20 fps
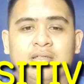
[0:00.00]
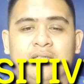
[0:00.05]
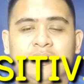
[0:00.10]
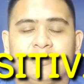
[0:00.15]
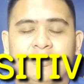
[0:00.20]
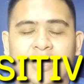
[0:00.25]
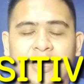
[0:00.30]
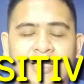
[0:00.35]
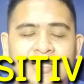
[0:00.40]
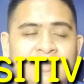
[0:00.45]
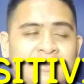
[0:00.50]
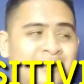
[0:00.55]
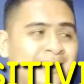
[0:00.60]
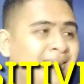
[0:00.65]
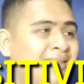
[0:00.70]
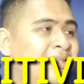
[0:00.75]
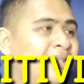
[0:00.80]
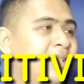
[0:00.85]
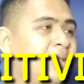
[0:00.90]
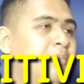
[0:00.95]
yung mga
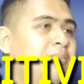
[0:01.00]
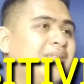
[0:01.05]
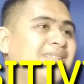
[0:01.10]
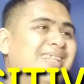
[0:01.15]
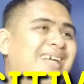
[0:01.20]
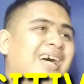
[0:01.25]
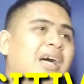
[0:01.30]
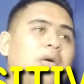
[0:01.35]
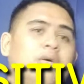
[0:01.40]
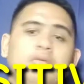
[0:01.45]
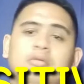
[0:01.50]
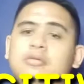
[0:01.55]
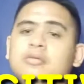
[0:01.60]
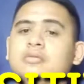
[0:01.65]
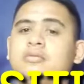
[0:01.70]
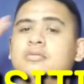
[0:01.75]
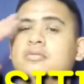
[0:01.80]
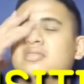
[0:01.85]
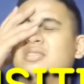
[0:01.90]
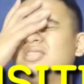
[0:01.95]
insensitive na tao.
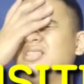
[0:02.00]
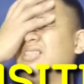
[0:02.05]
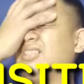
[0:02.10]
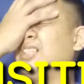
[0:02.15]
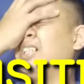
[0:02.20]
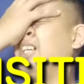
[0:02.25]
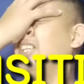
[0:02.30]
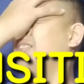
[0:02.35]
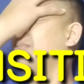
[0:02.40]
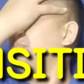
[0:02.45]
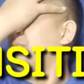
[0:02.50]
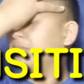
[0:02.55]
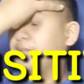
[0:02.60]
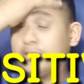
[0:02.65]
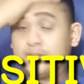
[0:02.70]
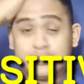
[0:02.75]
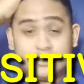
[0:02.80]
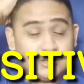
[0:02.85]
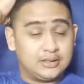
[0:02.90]
Ano po?